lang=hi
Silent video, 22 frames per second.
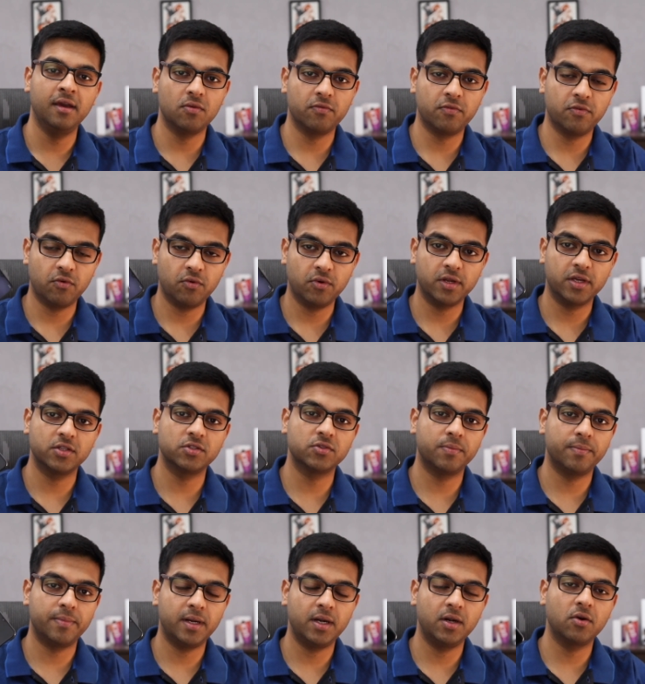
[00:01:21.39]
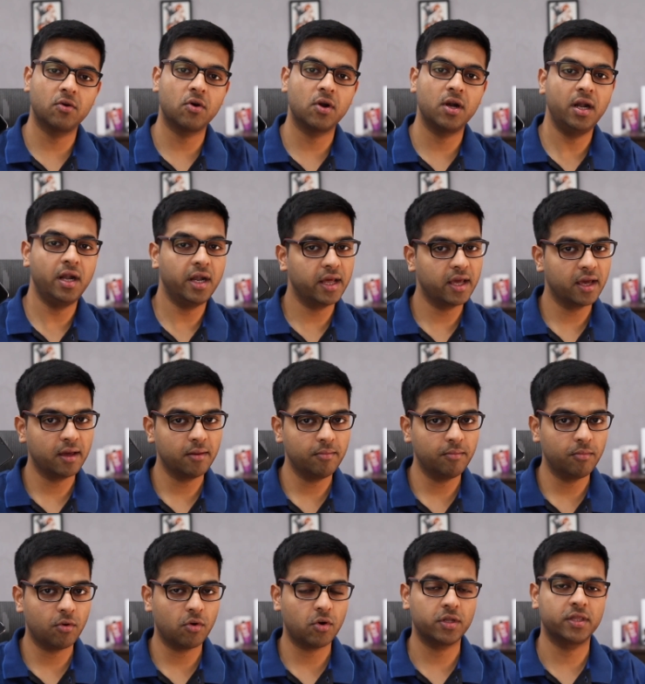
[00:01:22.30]
फ़ोन की जो बिल्ड क्वालिटी है
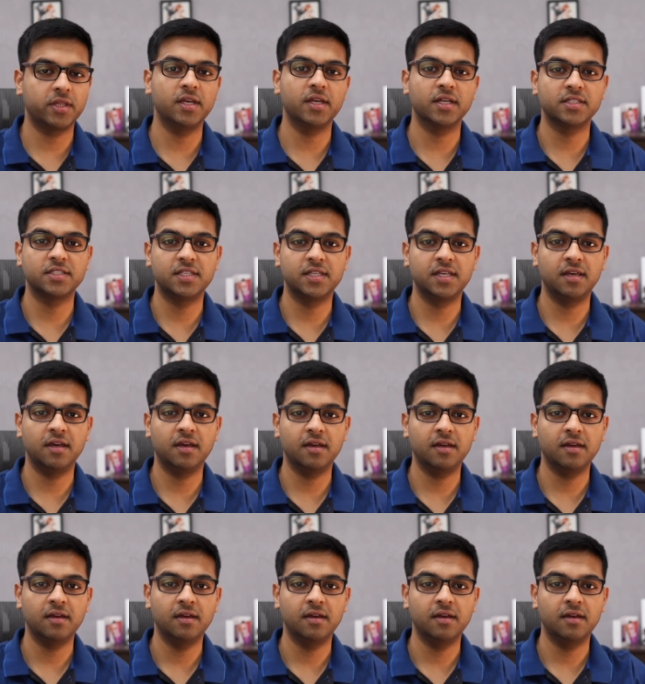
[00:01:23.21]
बहुत ही अच्छी है